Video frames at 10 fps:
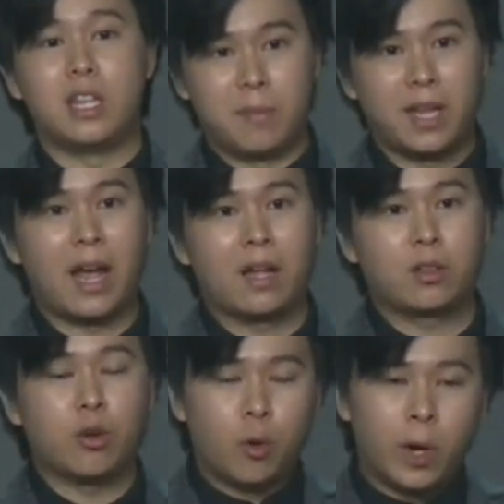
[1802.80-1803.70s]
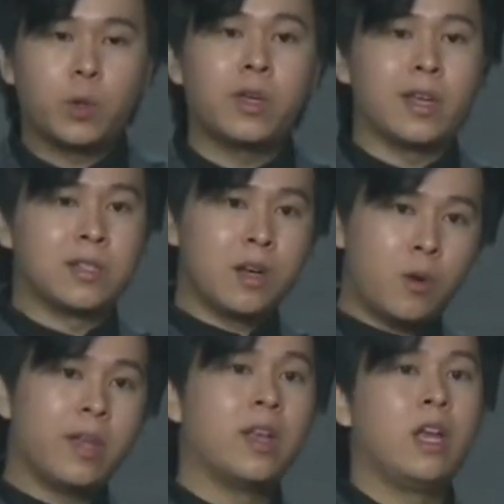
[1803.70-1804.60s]
里面呢，都有回馈给社
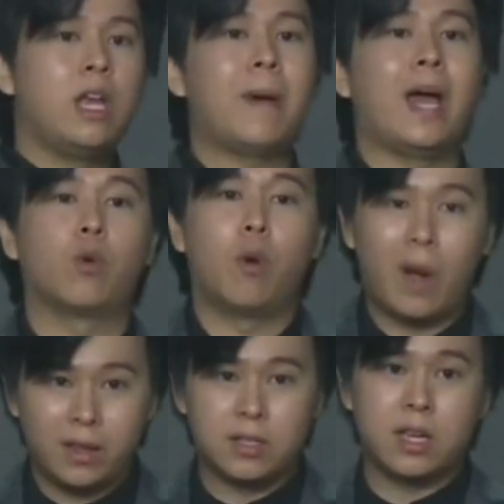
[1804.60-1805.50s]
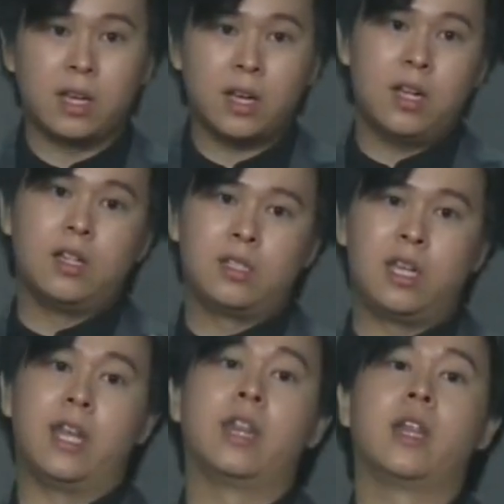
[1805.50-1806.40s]
会一百多万的这一个
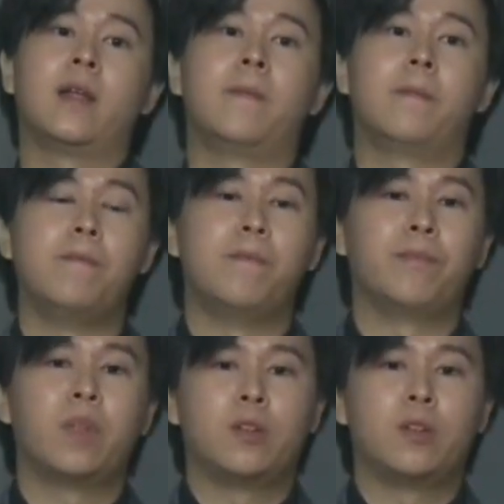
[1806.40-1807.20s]
钱，嗯。